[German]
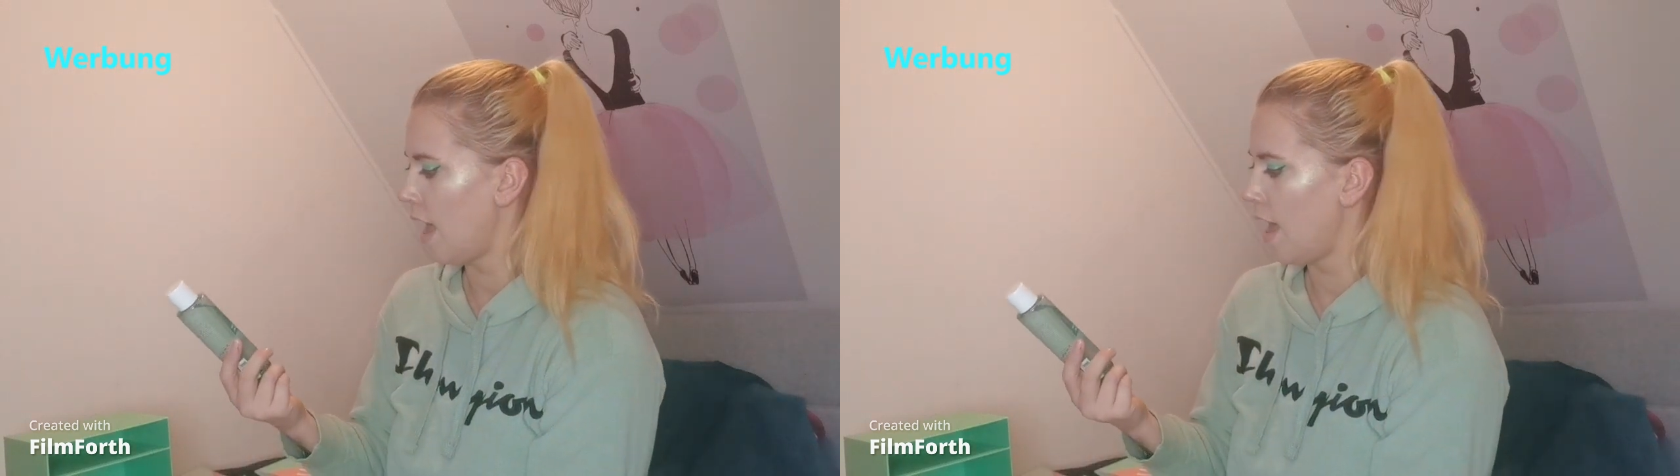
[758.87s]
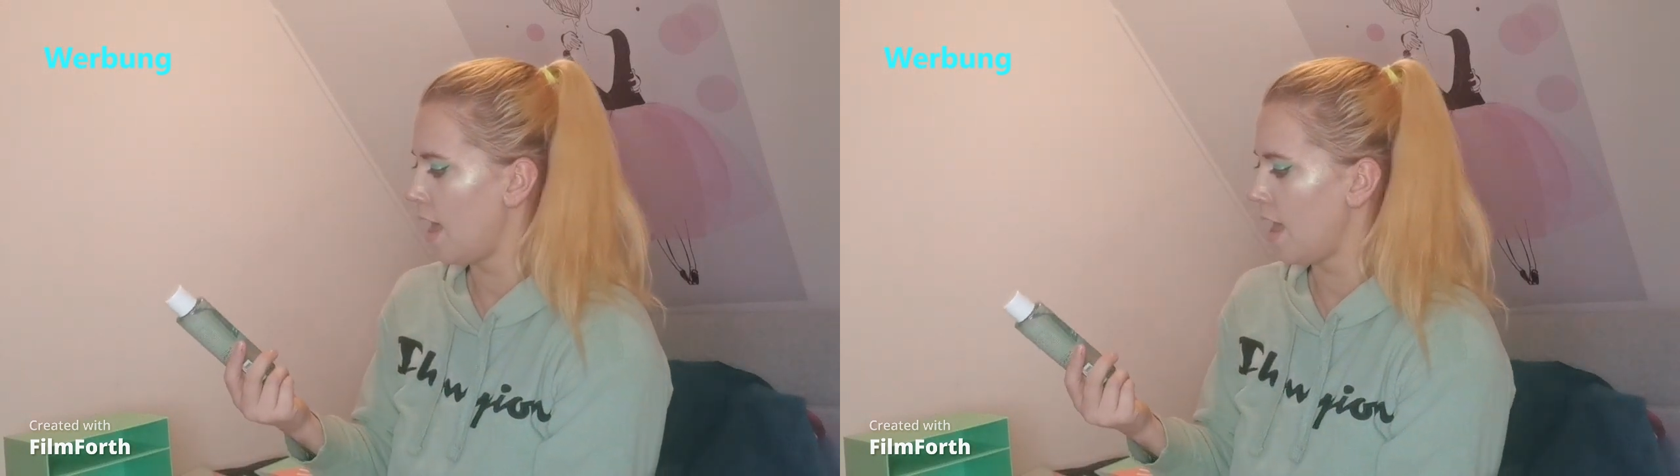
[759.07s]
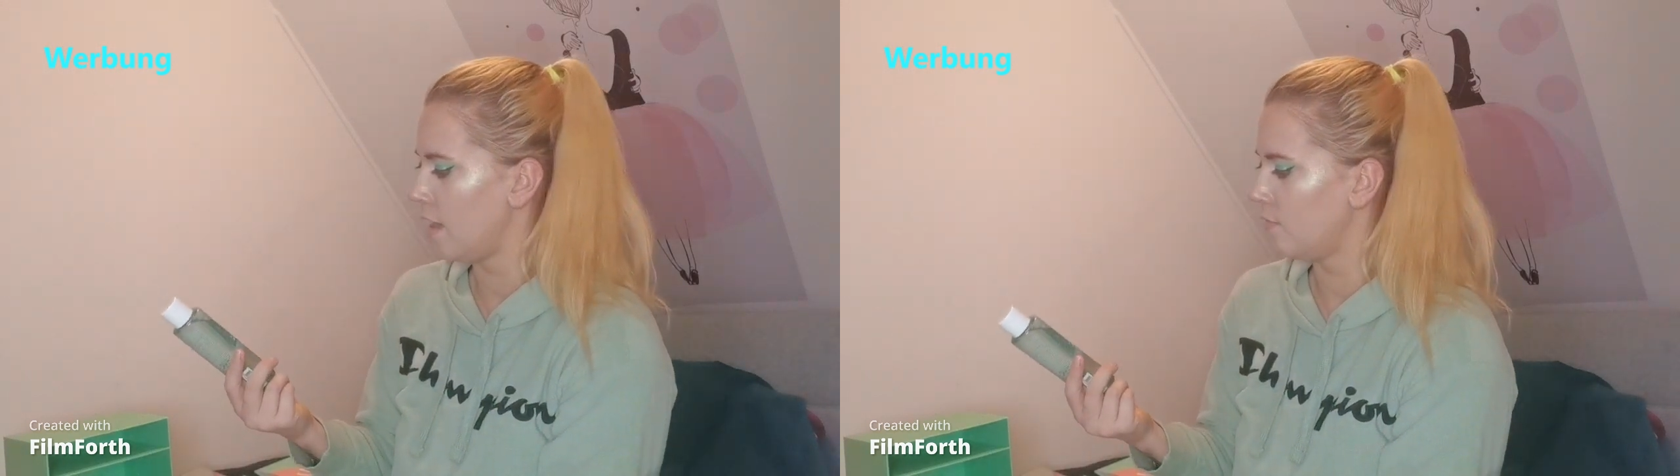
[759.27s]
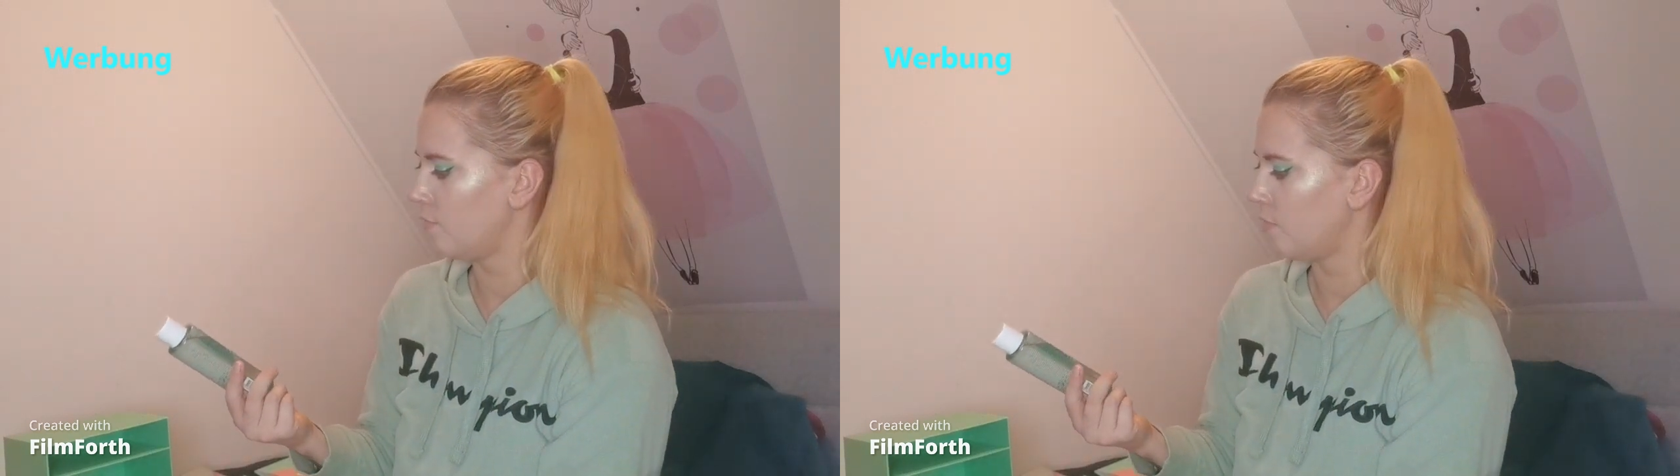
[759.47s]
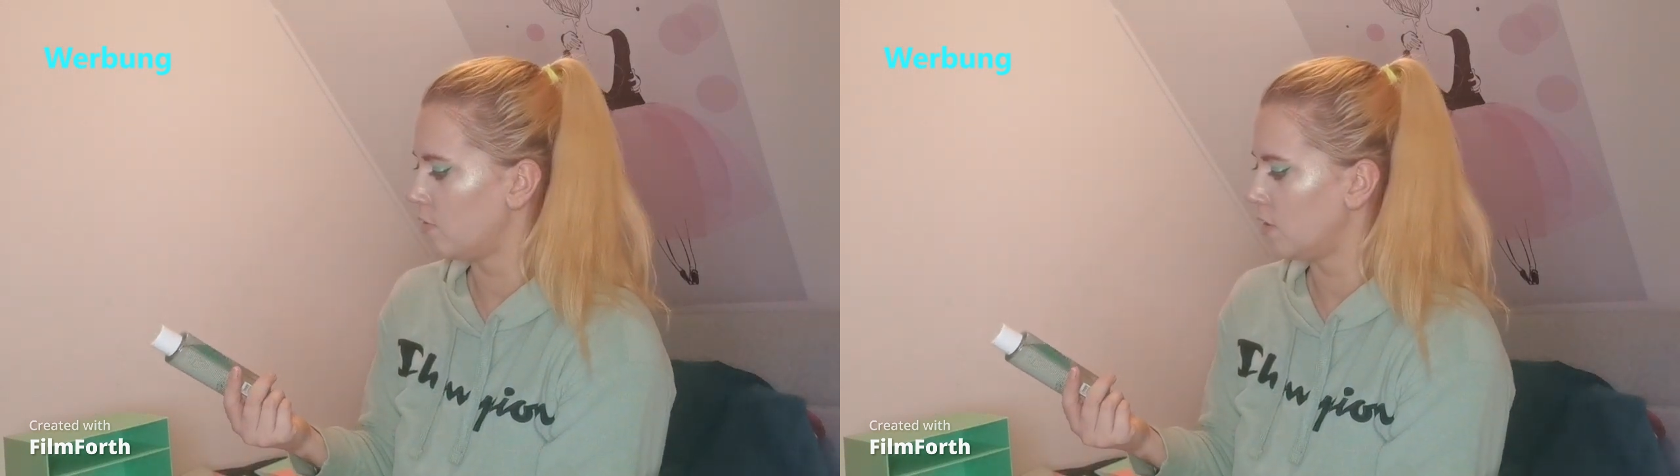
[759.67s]
Ein
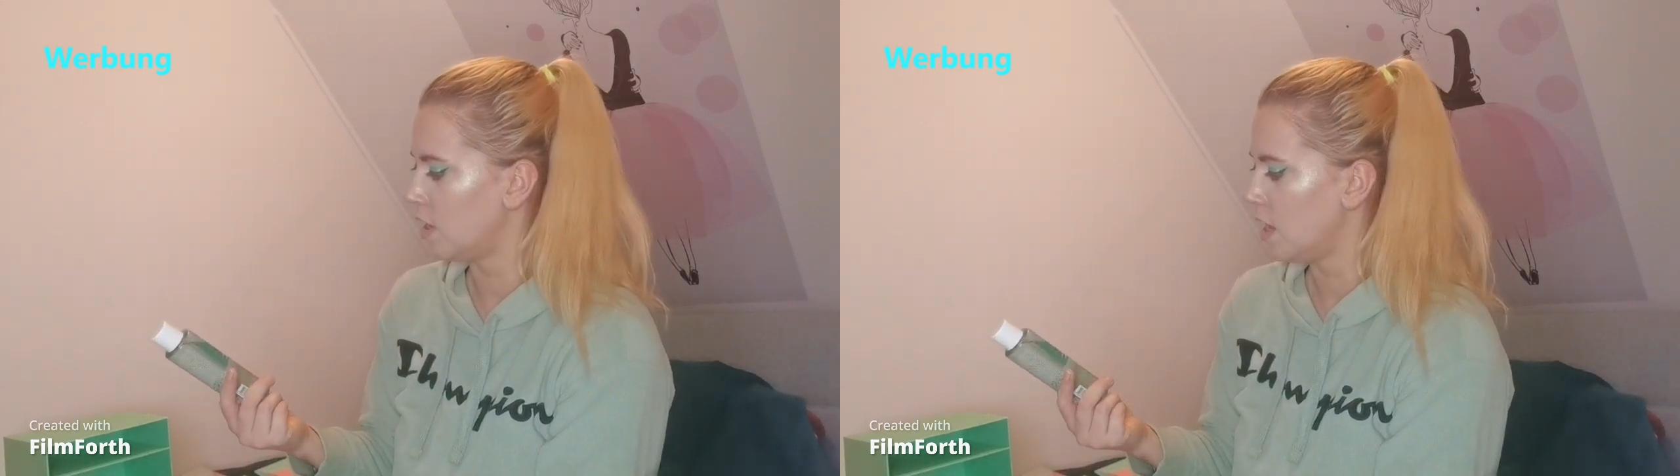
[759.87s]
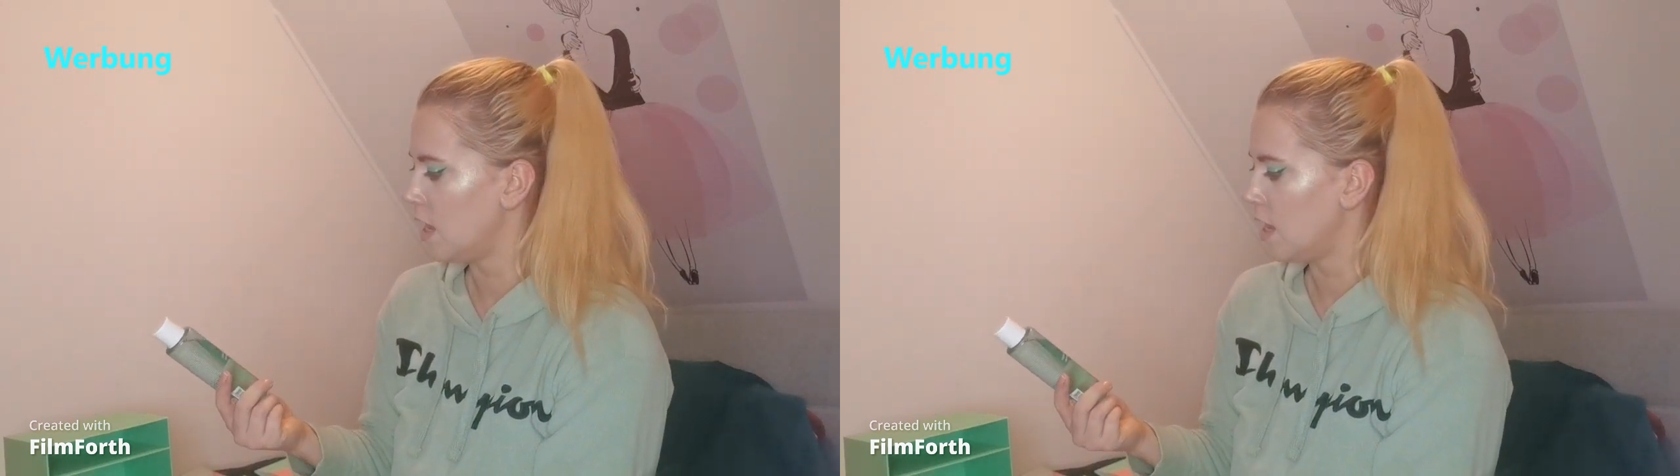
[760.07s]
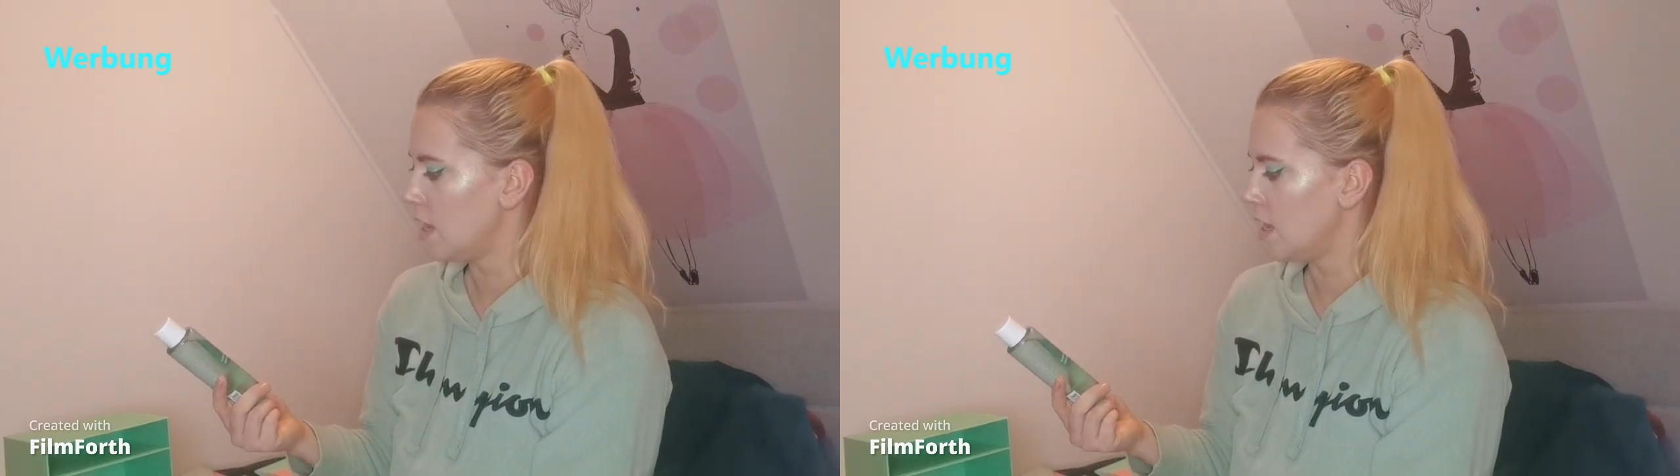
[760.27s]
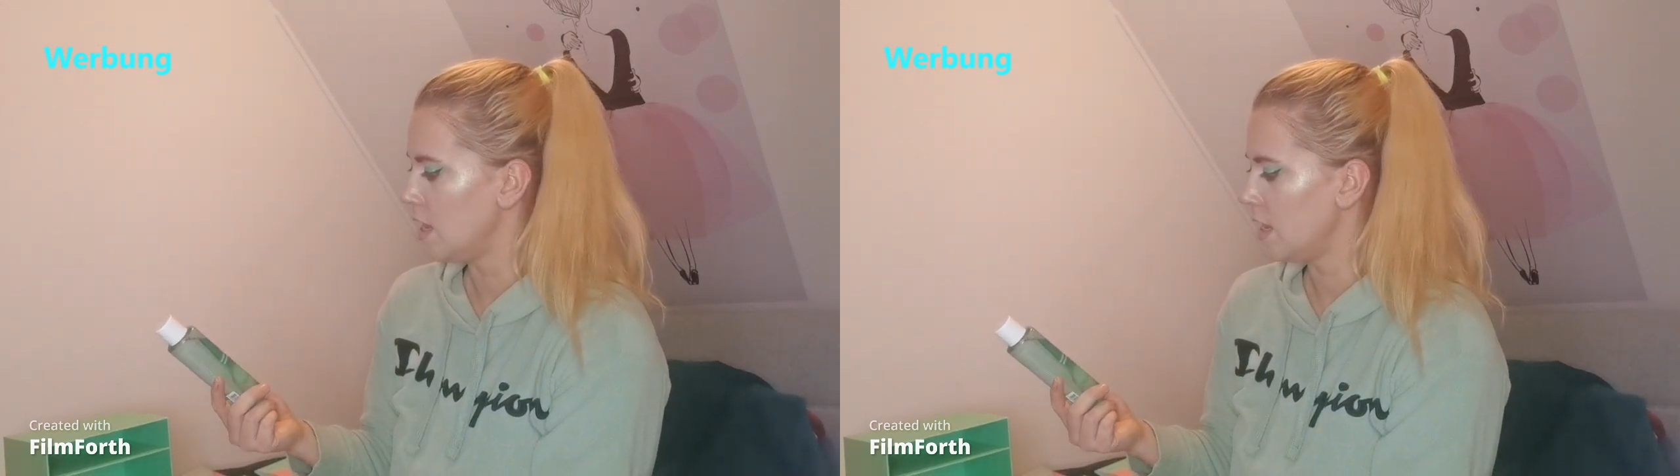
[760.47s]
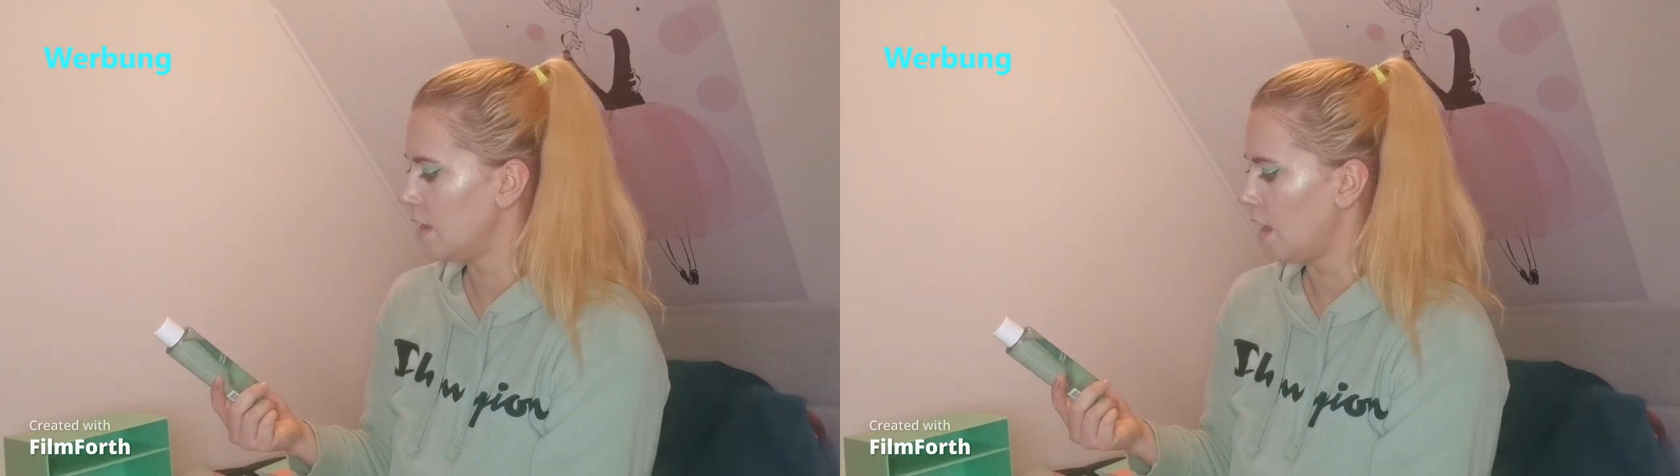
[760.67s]
von
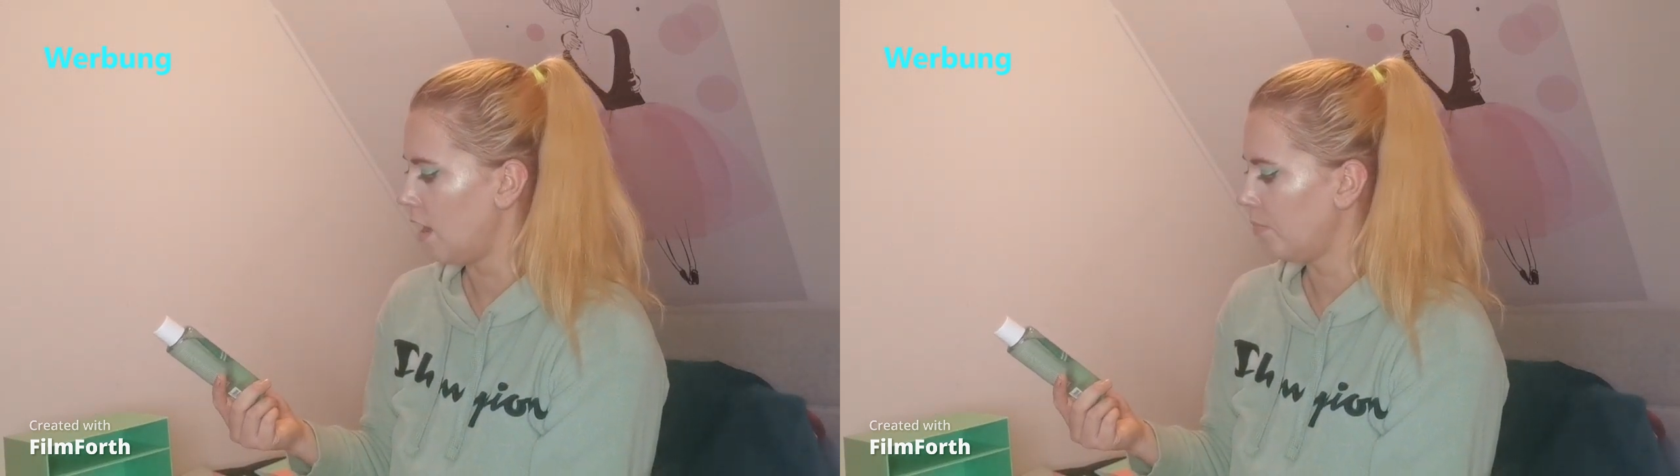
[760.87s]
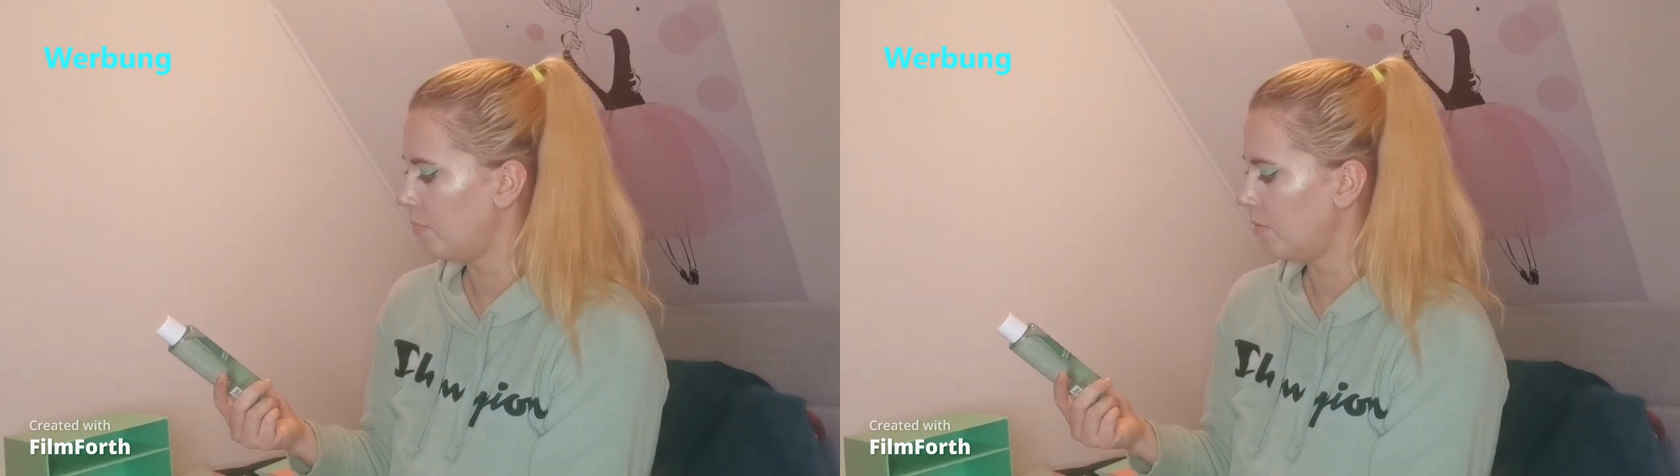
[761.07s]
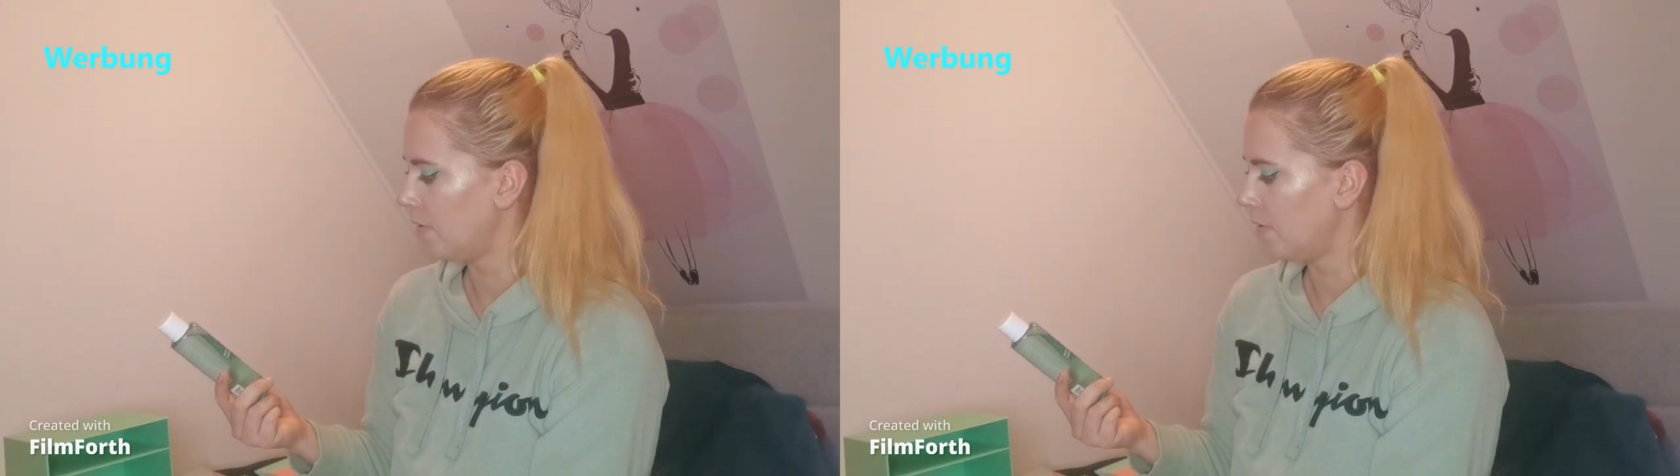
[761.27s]
Hiccup